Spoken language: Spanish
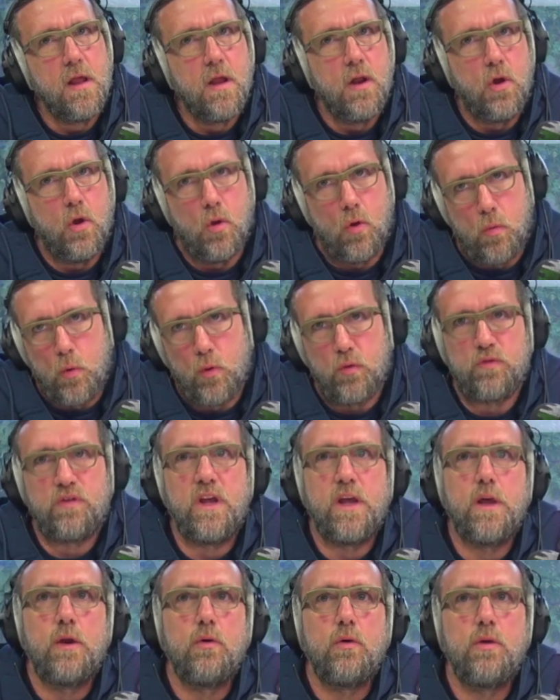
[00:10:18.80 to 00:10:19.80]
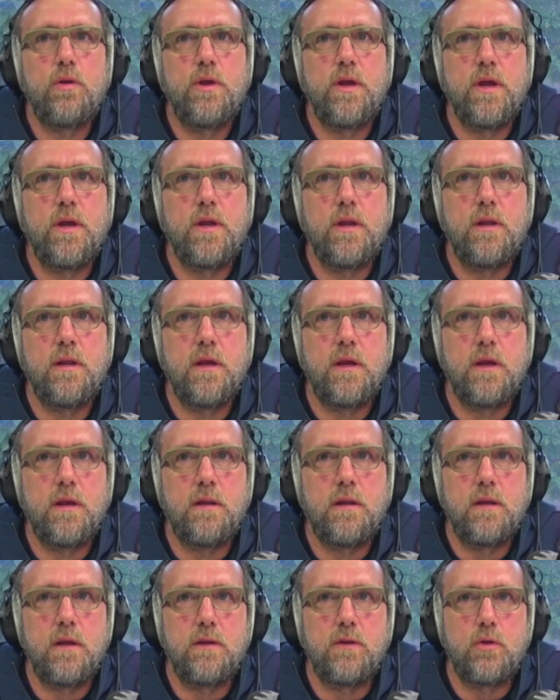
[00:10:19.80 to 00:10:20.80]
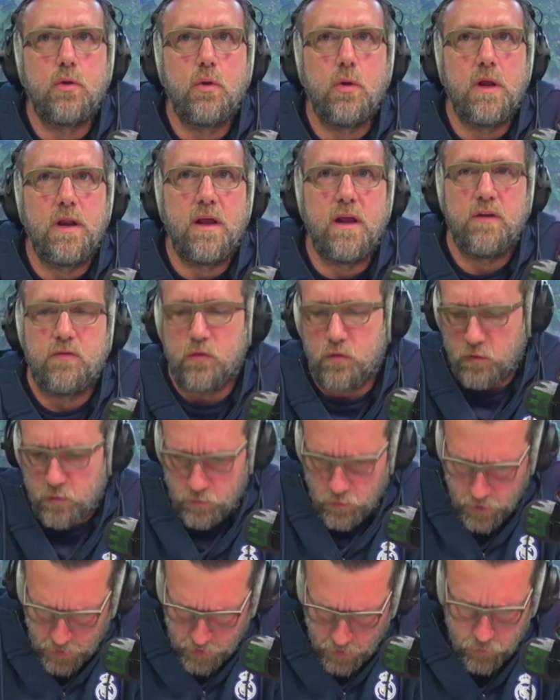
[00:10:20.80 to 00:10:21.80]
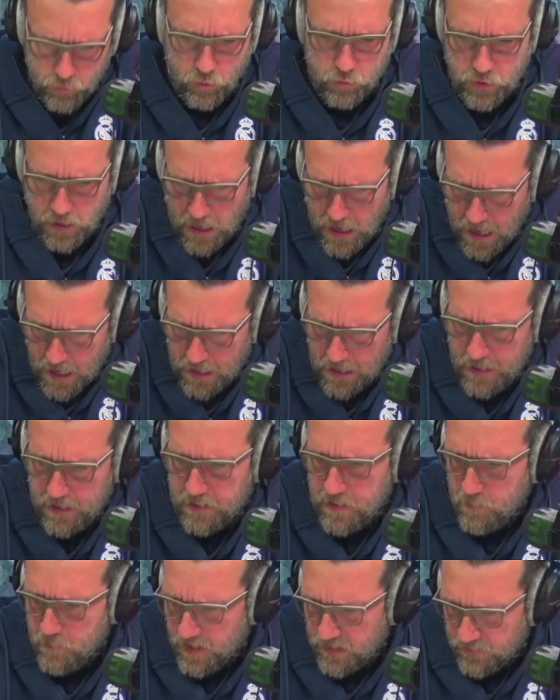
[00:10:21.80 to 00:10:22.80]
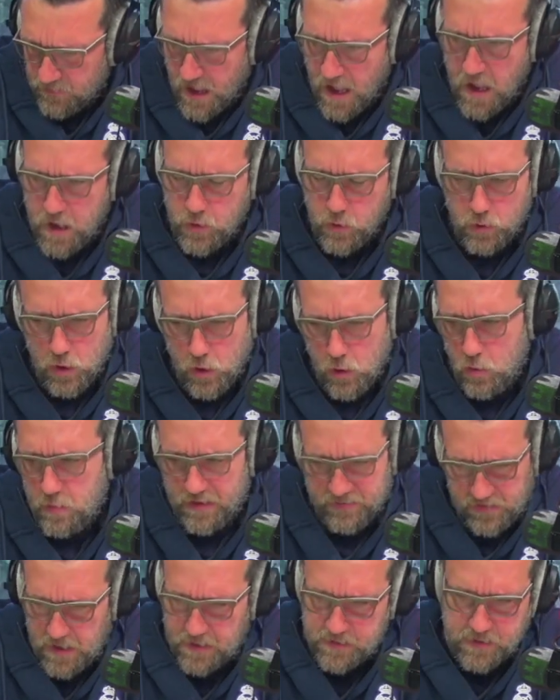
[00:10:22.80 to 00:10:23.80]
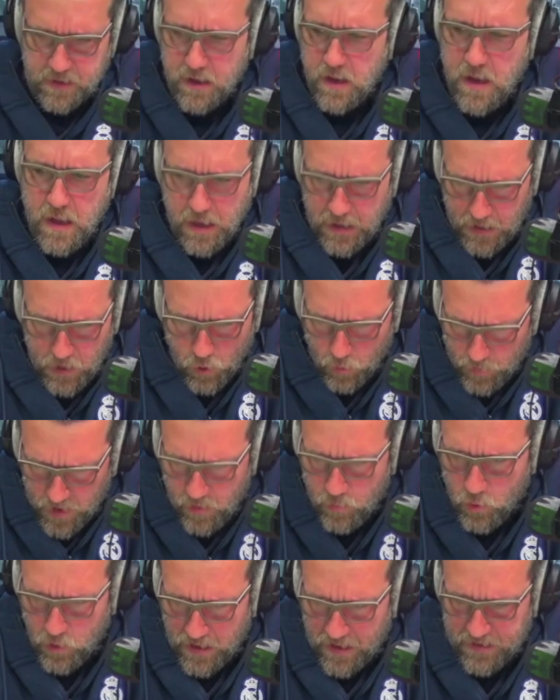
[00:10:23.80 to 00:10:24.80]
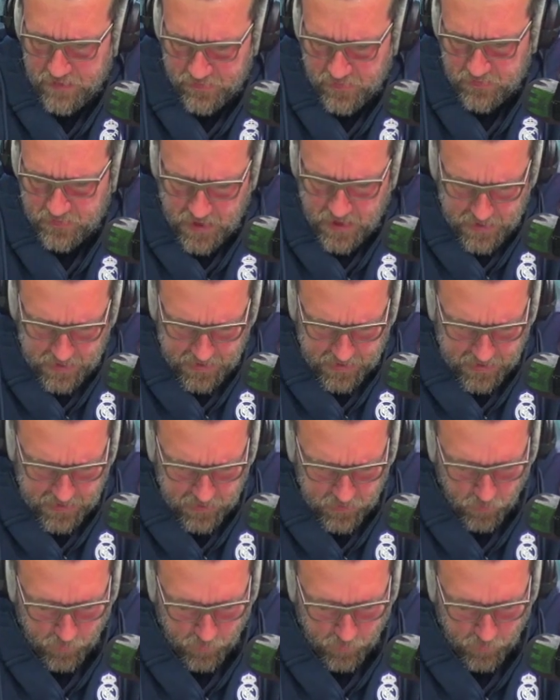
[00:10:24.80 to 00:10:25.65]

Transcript: los voceros de, todas las asociaciones de industriales, de empresarios, de comerciantes, y lo mismo, la necesidad del crédito.